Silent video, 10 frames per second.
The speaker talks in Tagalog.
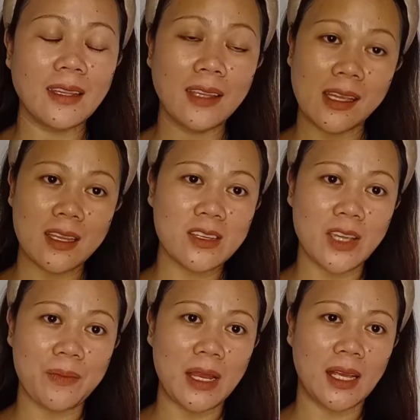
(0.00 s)
hindi rin
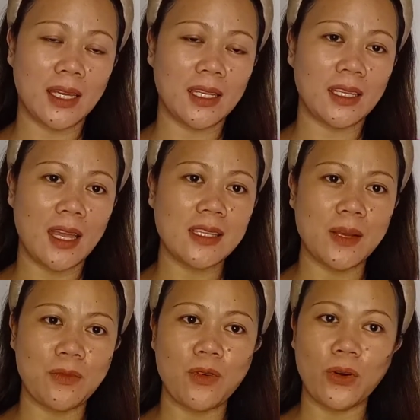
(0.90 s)
siya malagkit guys
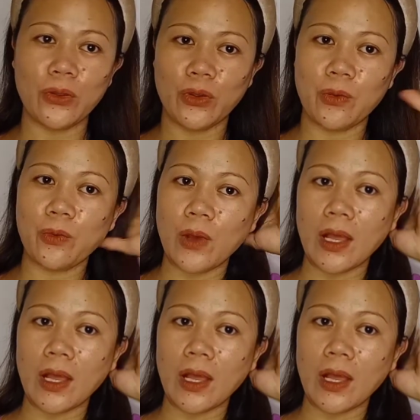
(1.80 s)
sa buhok no?